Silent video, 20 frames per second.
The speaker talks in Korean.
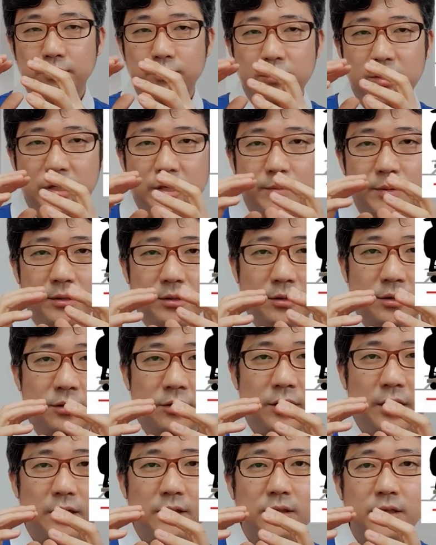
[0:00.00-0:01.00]
움직이면서 그
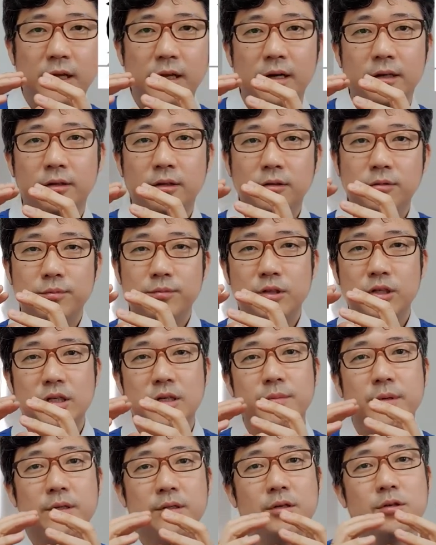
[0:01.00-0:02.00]
트랙을 따라서
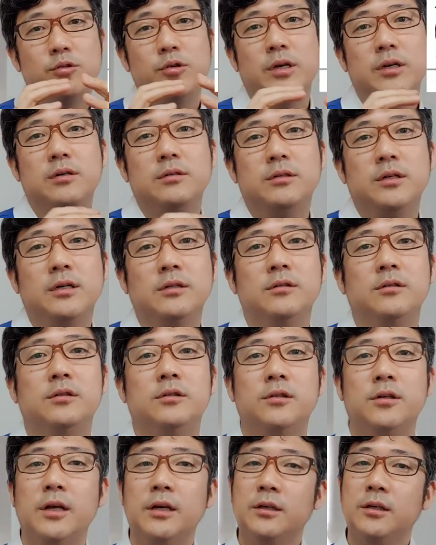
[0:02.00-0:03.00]
움직이면서 촬영을 하는
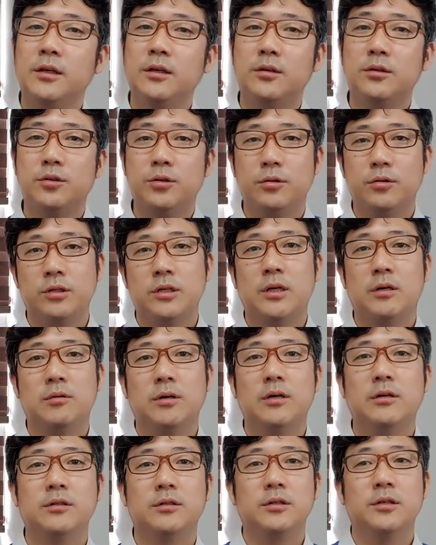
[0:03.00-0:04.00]
걸 트래킹 숏이라고
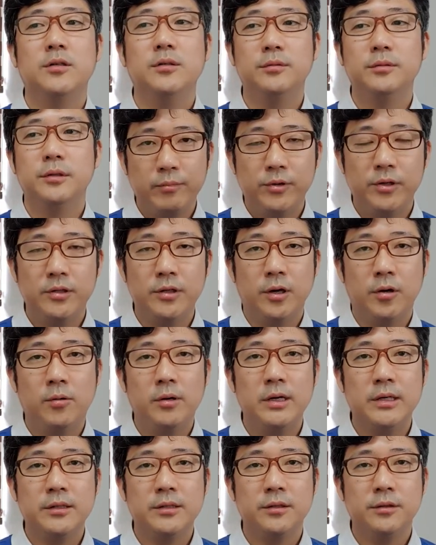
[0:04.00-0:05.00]
하거든요 물론
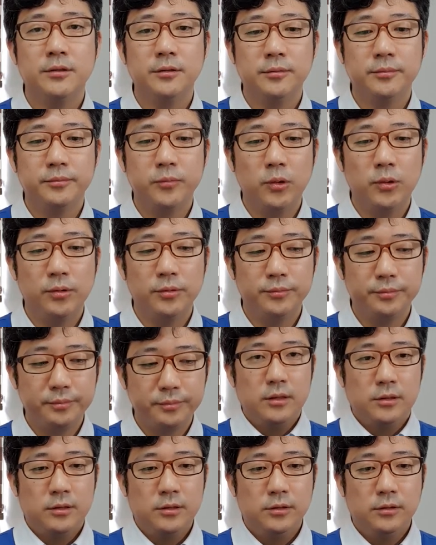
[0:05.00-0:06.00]
영화에서는 뭐
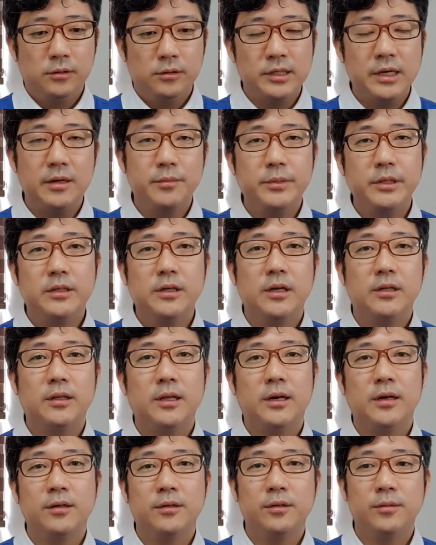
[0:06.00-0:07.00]
그 장비들에
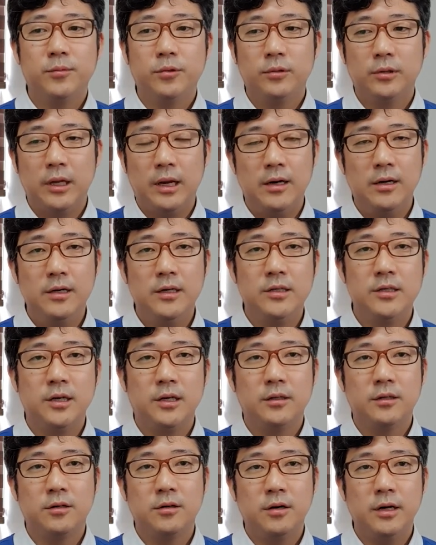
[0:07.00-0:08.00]
따라서 뭐 달리샷,